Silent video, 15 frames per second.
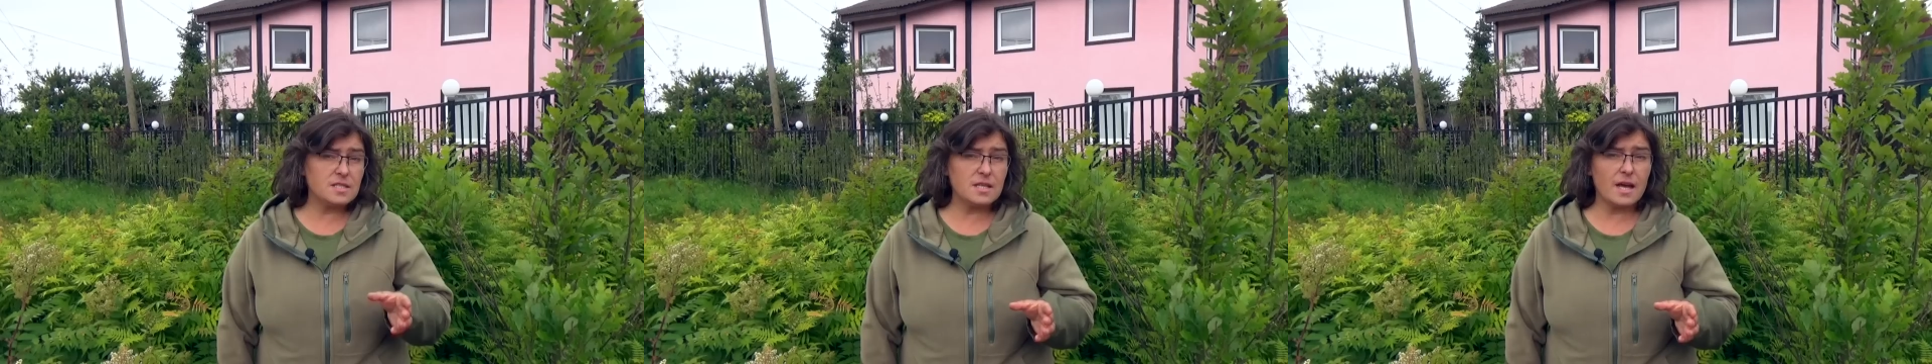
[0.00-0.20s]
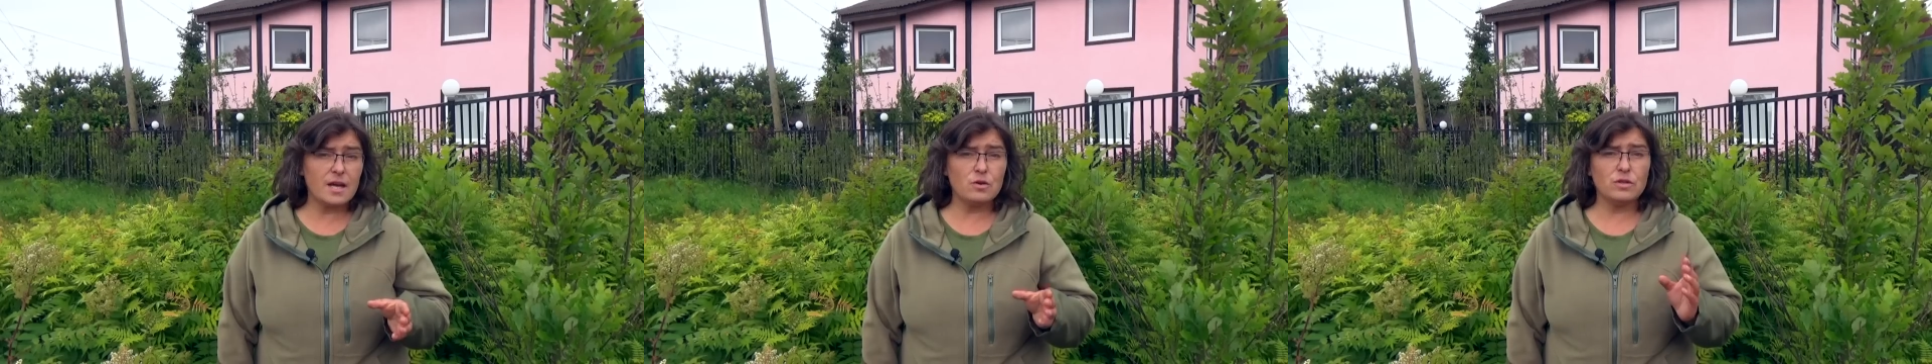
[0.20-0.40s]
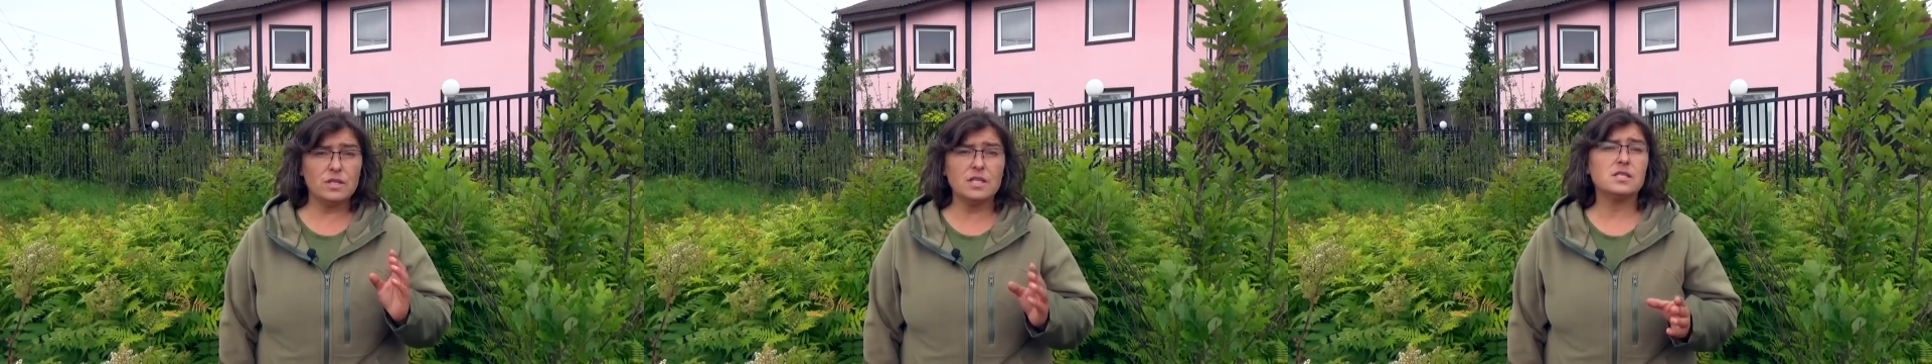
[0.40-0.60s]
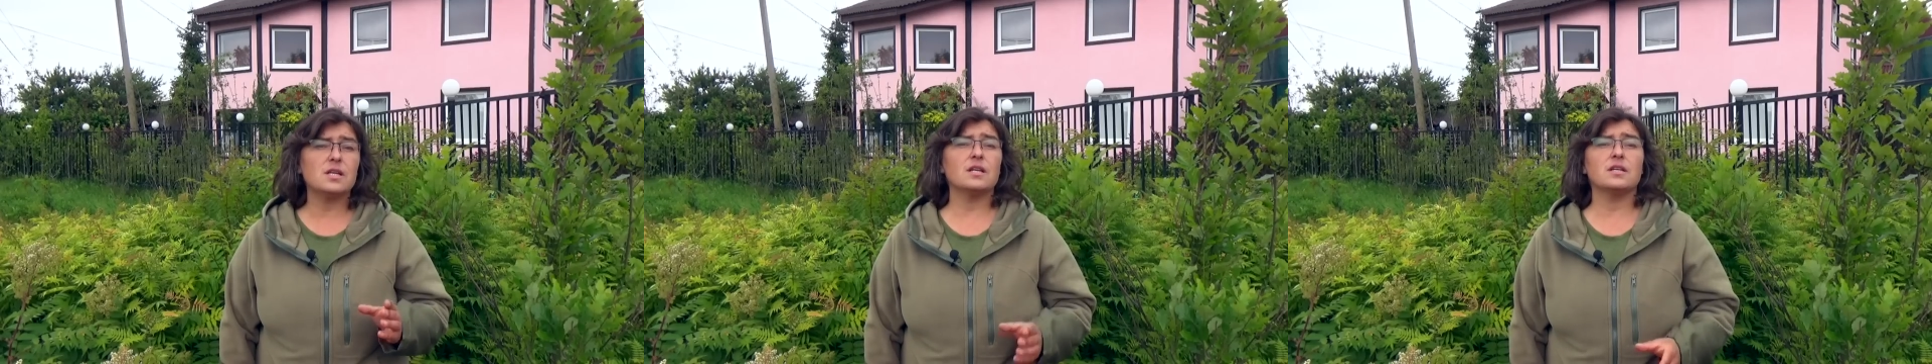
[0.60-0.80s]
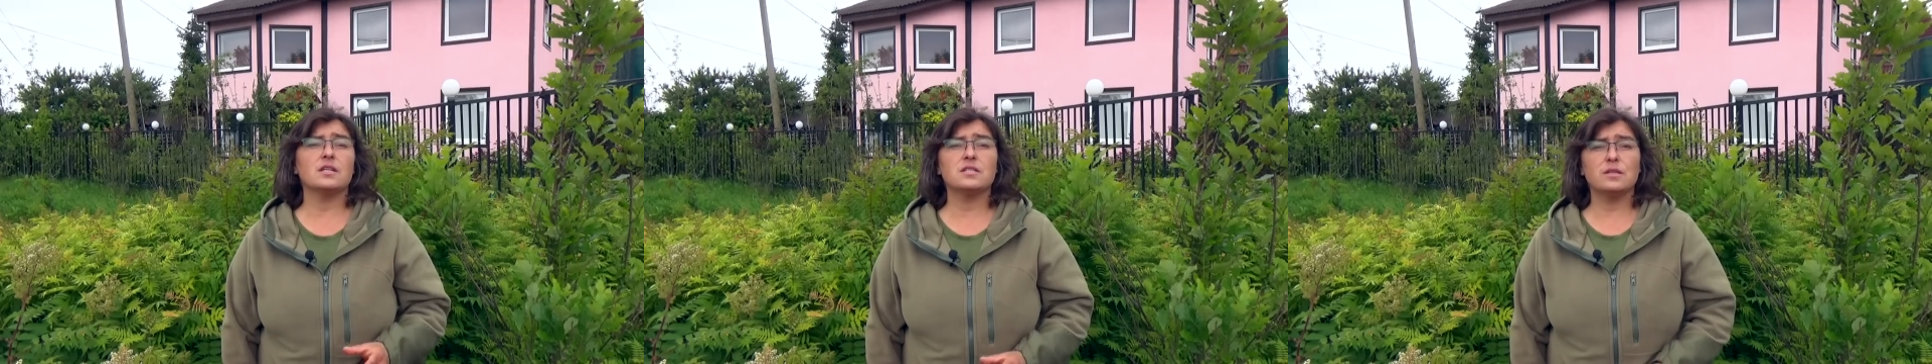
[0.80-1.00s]
Знаю
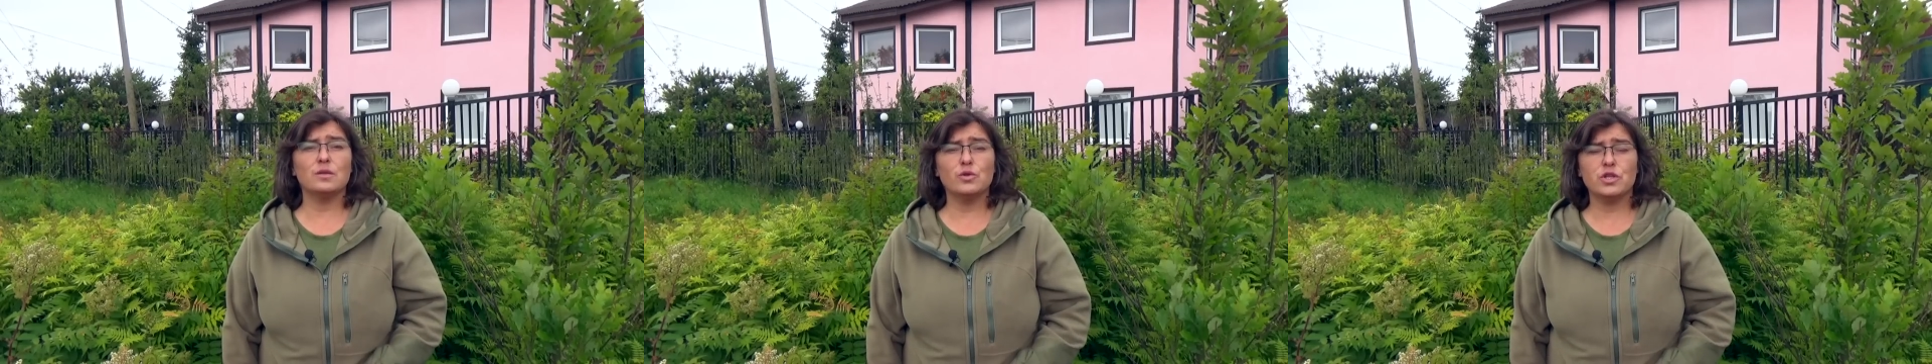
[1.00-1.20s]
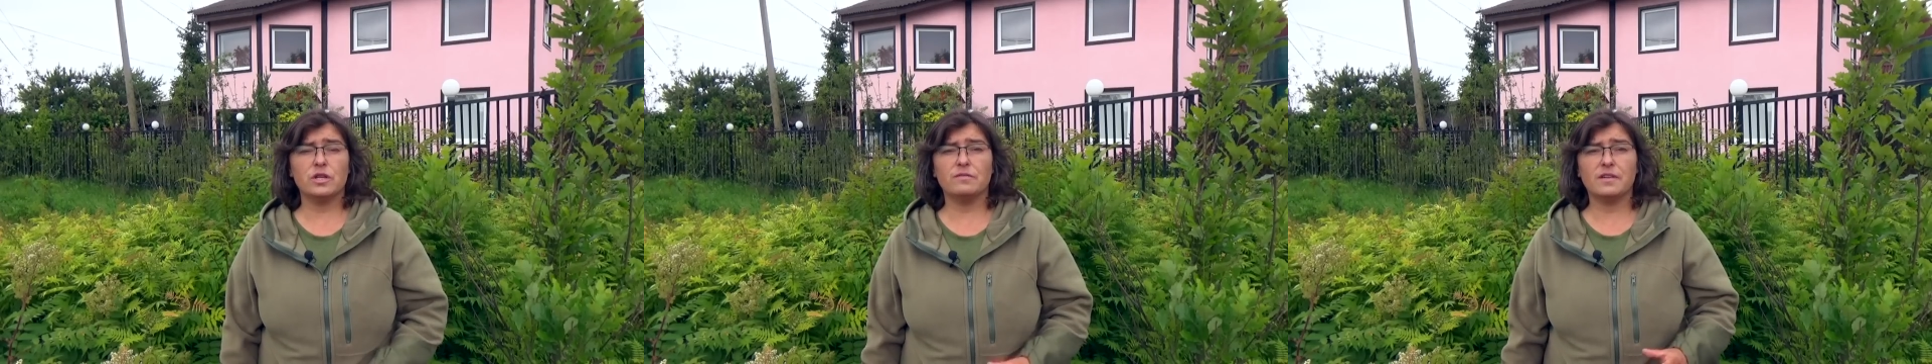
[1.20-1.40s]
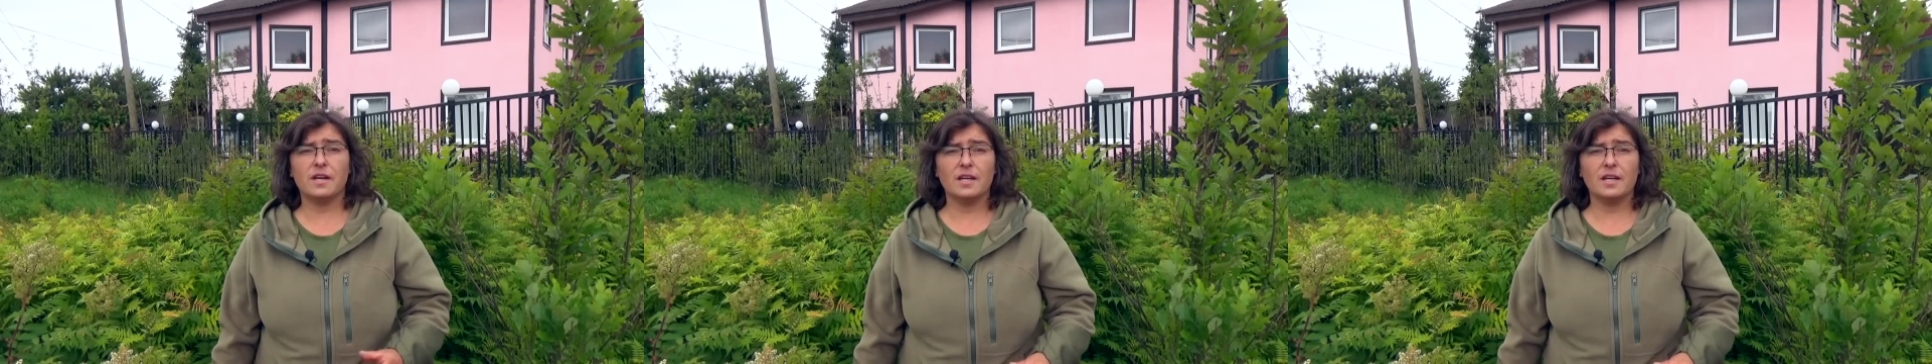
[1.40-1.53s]
несколько случаев,